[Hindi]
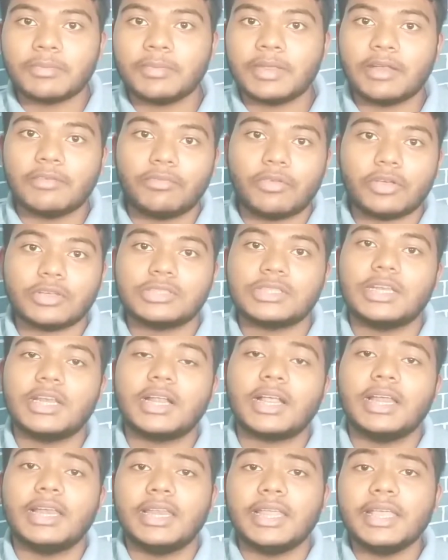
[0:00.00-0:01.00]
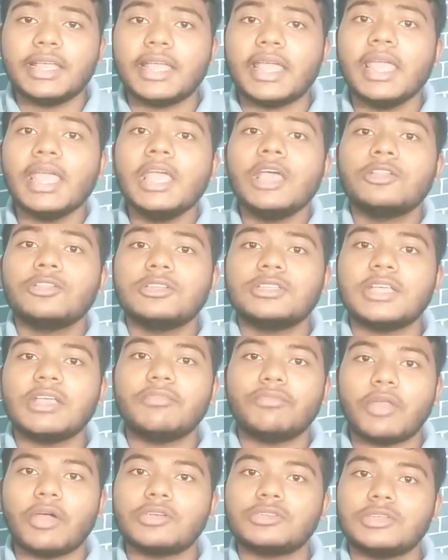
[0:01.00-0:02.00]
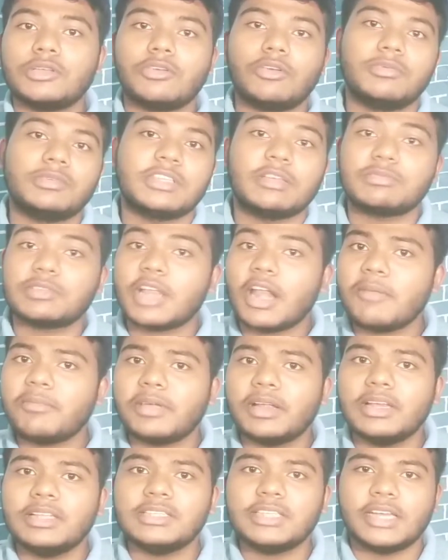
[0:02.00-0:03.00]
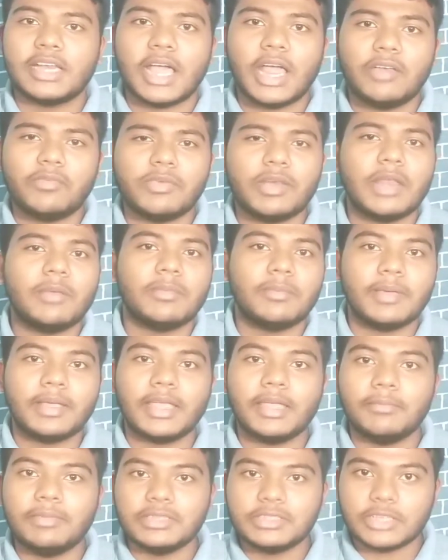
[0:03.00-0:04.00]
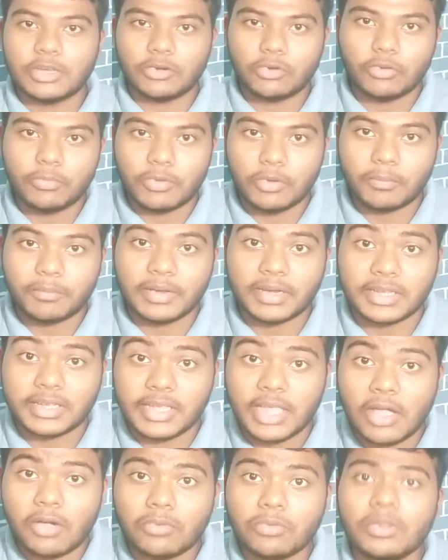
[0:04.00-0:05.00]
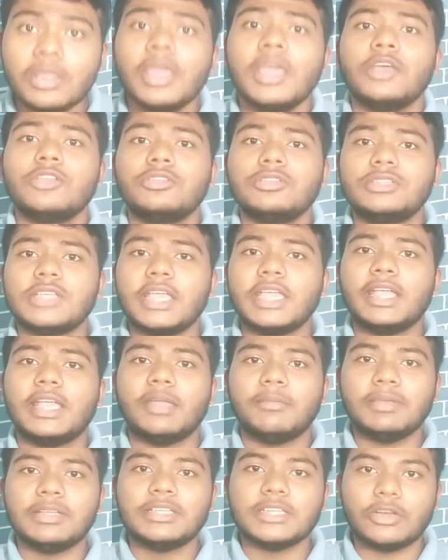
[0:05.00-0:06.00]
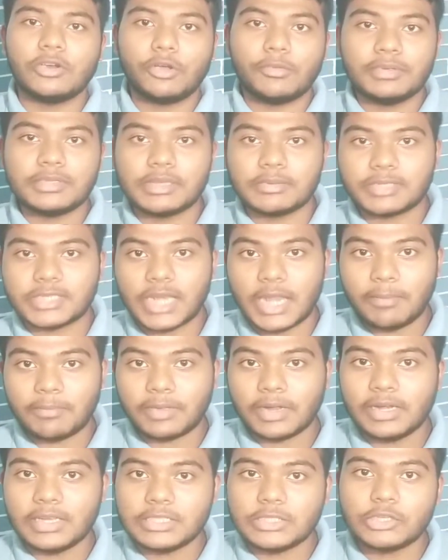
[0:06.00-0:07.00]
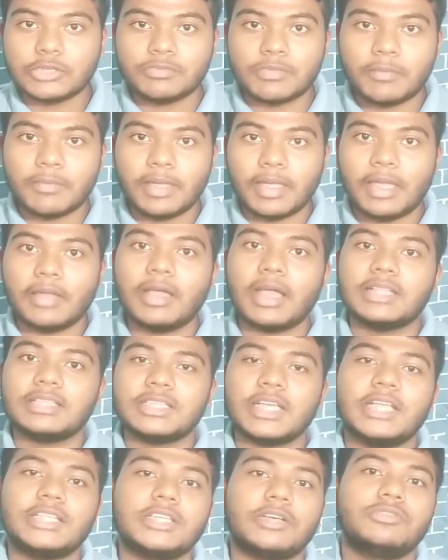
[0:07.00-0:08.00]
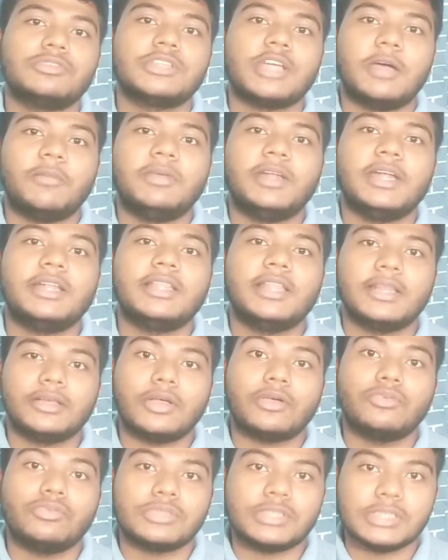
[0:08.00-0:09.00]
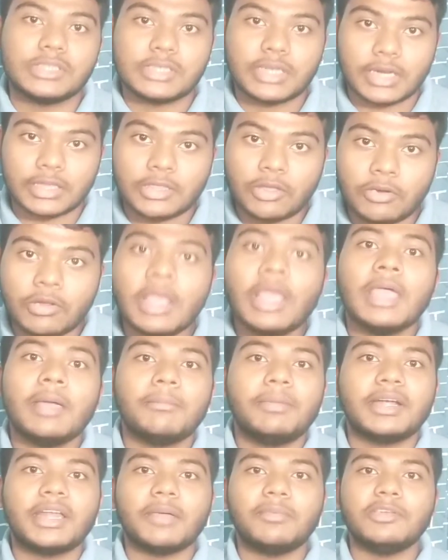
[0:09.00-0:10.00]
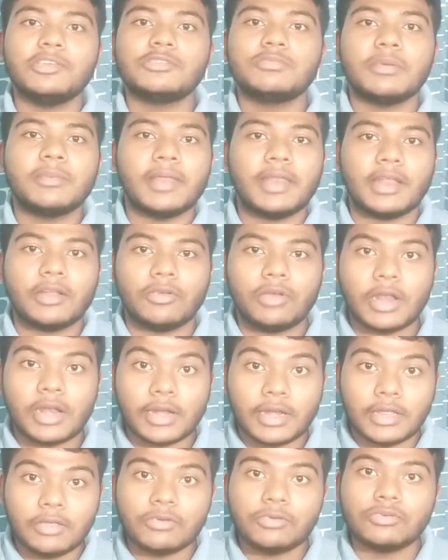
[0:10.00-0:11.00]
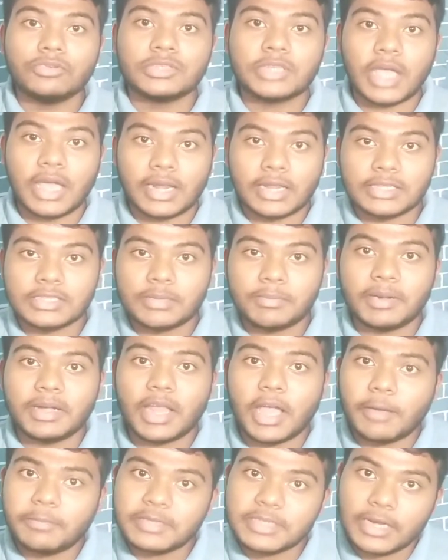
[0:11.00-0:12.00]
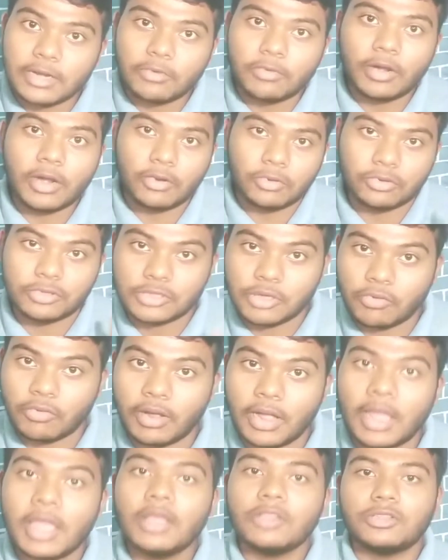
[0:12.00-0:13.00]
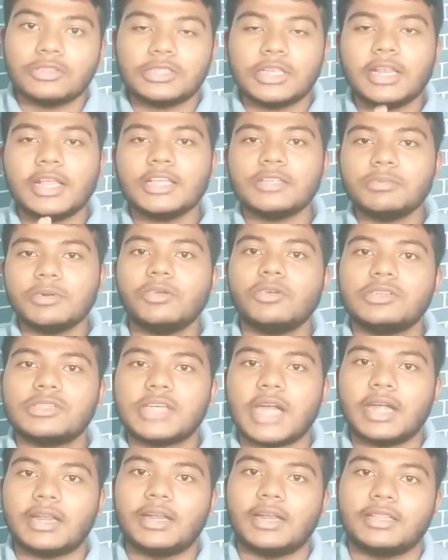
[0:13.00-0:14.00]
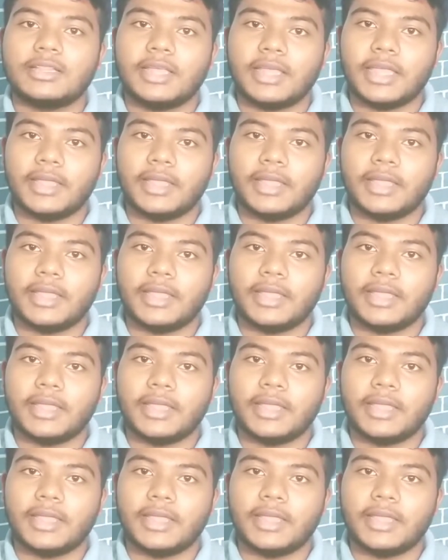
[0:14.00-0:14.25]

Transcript: पर मेरा ब्लॉग चैनल का लिंक है तो जय ब्लॉग चैनल को भी सब्सक्राइब कर लीजिए हाल फिलहाल में मैं गेमिंग चैनल को भी ओपन किया हूँ तो जय गेमिंग चैनल को भी सब्सक्राइब कर लीजिए उसमें मैं अच्छा अच्छा कुछ अपडेट देने का कोशिश करता हूँ बट अभी उसमें मैं रेगुलर नहीं हूँ कुछ कारण से बट अब से रेगुलर हो जाऊंगा तो चलिए इस वीडियो को स्टार्ट करते